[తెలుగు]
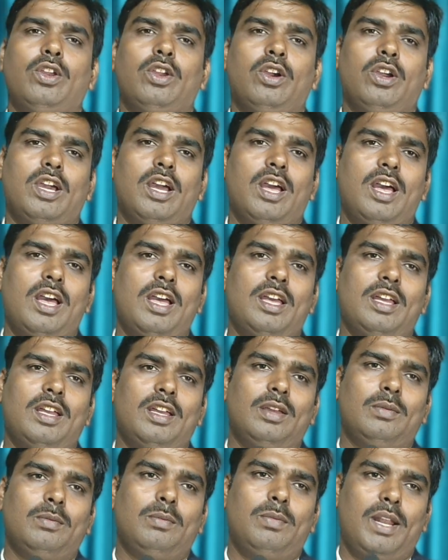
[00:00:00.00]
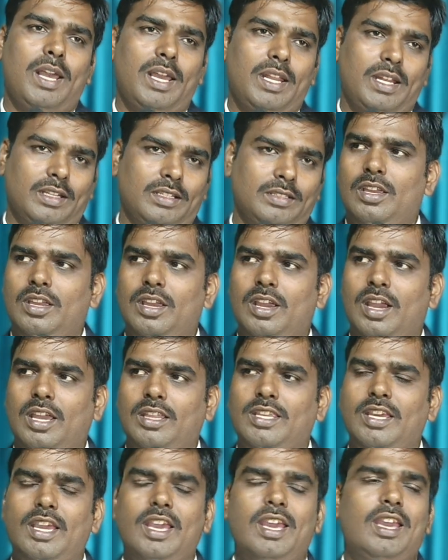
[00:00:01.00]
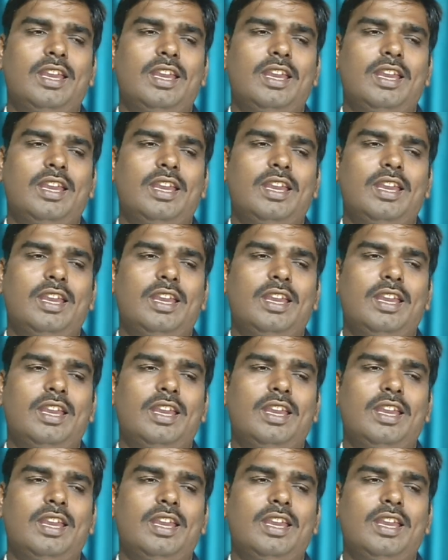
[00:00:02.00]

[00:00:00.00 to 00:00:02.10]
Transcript: యొక్క ప్లాన్ అయితే